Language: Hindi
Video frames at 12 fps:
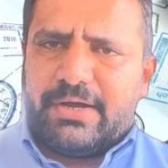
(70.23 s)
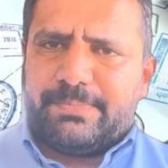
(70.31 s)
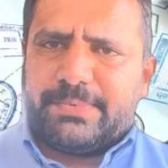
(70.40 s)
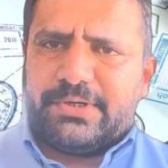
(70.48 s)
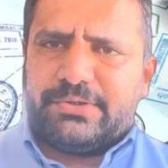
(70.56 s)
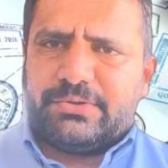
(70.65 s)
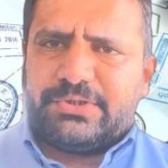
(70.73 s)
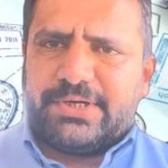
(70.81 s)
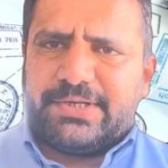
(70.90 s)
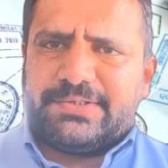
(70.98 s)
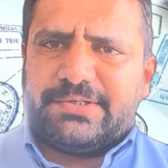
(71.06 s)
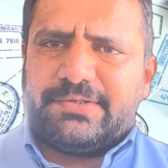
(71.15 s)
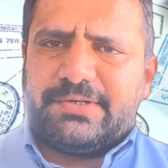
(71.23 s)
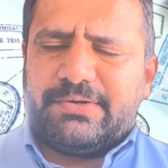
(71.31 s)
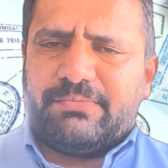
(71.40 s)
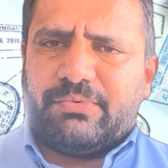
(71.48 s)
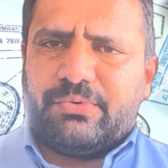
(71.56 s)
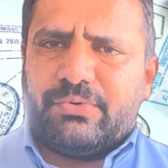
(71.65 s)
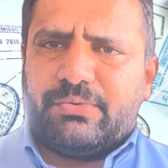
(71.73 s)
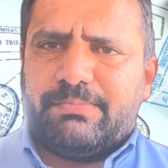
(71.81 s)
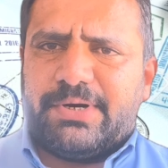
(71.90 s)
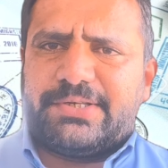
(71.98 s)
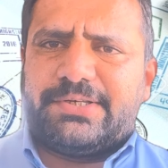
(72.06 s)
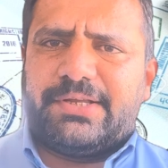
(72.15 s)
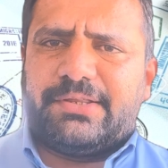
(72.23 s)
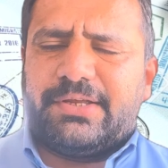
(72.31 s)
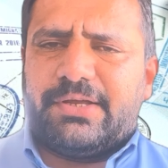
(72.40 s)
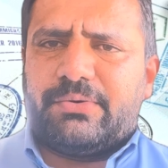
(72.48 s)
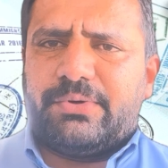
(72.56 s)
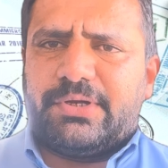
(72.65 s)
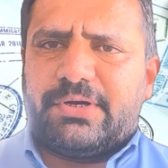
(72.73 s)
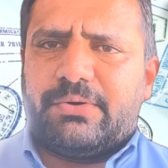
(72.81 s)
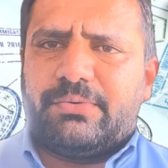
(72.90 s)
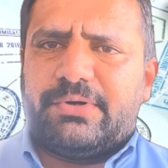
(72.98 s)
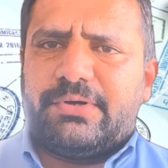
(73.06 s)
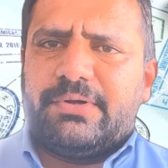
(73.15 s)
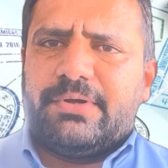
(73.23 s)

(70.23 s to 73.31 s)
आपके जो चांसेस हैं वो बढ़ जाते हैं कोई अराउंड